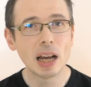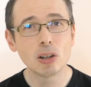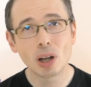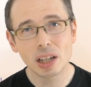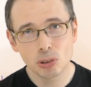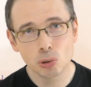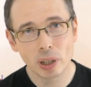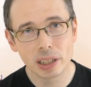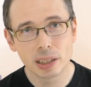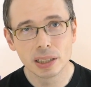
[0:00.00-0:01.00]
À l'heure
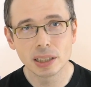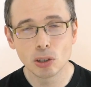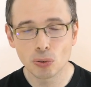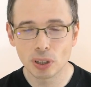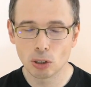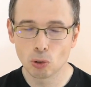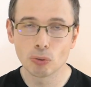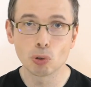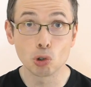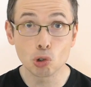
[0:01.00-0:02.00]
actuelle, s'il ne fallait
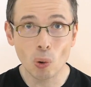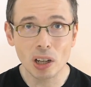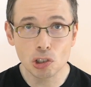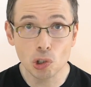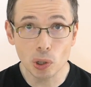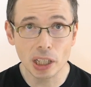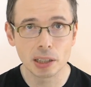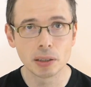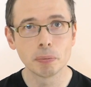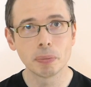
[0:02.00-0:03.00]
suivre que trois
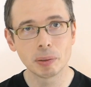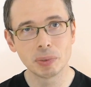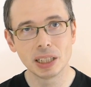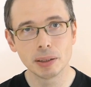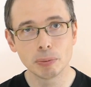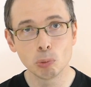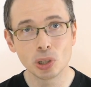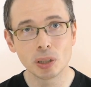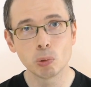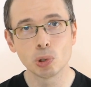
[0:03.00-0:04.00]
shonen parmi les
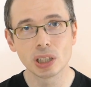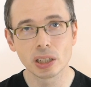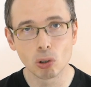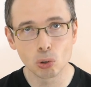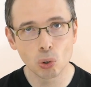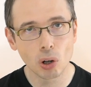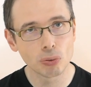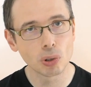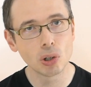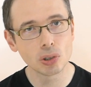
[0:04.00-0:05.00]
multiples séries en cours en
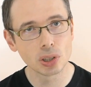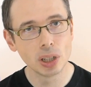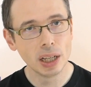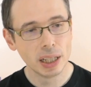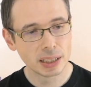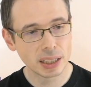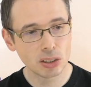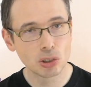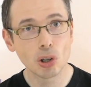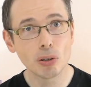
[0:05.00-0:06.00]
France,
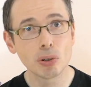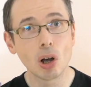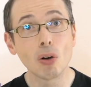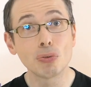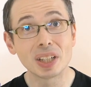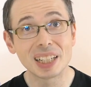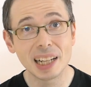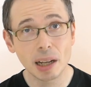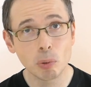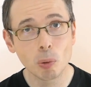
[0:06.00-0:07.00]
cette œuvre en fait
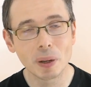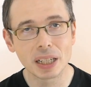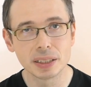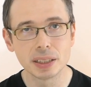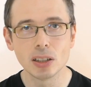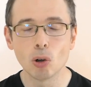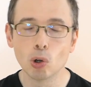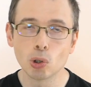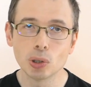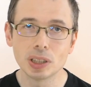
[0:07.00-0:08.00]
clairement partie
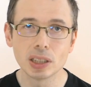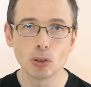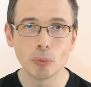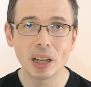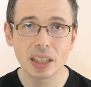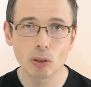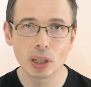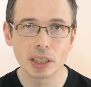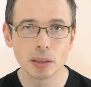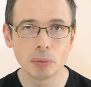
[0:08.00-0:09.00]
aux côtés de My Hero
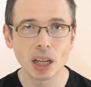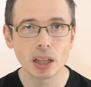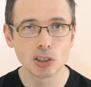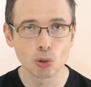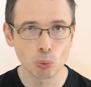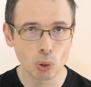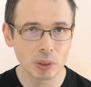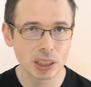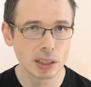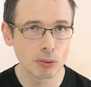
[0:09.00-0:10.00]
Academia The Promised